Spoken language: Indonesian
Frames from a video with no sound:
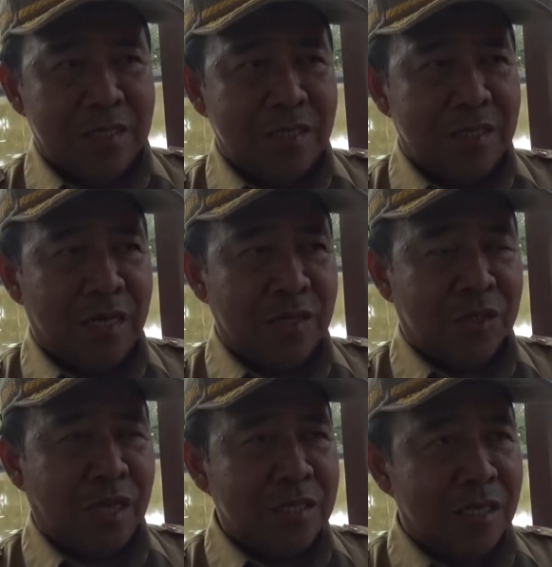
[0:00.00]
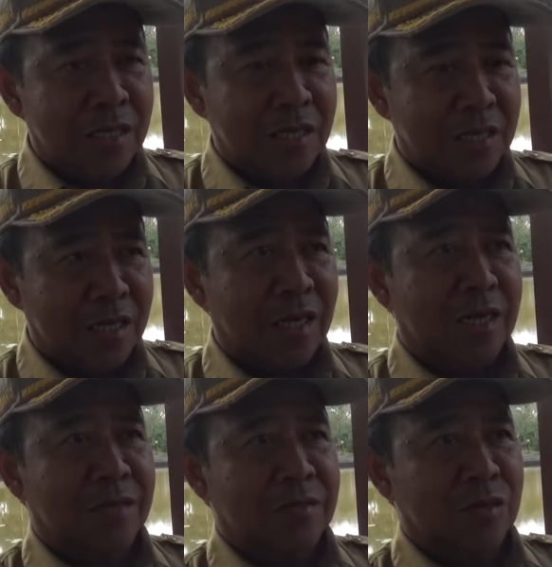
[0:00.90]
tidak saja
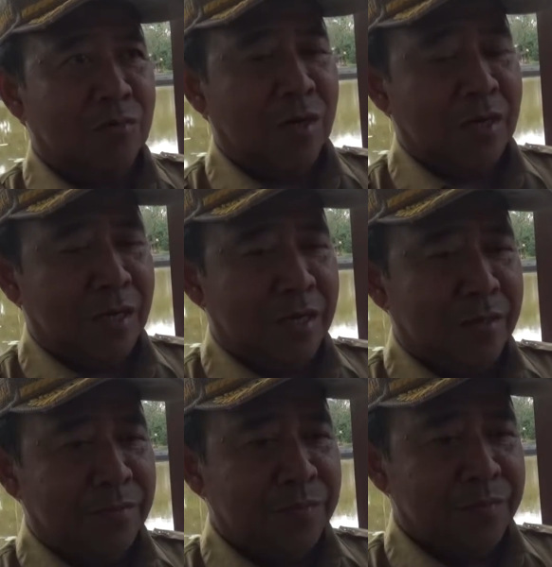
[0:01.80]
dikenal sebagai